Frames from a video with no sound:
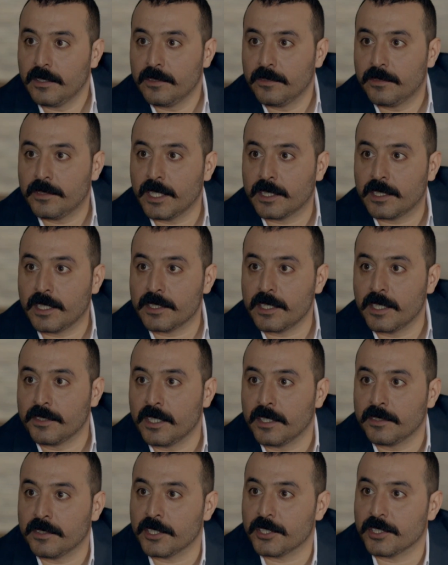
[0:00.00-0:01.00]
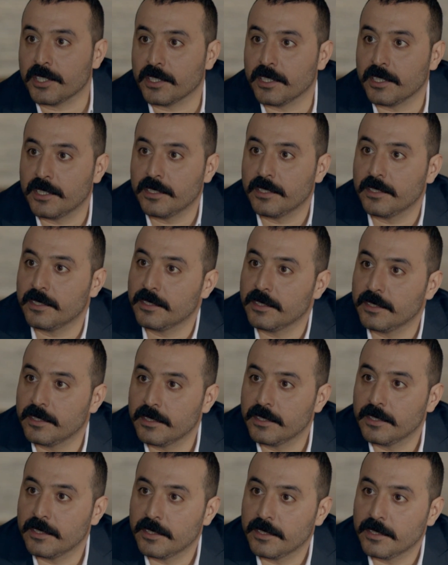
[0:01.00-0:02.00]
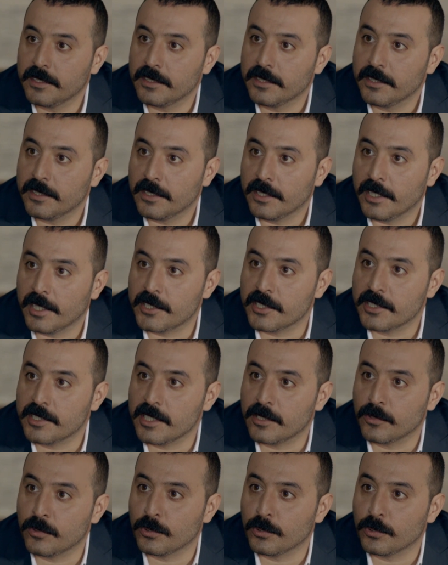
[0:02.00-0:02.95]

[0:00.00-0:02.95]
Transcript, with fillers: Fırat Kazan'la anlaştık. Hacizleri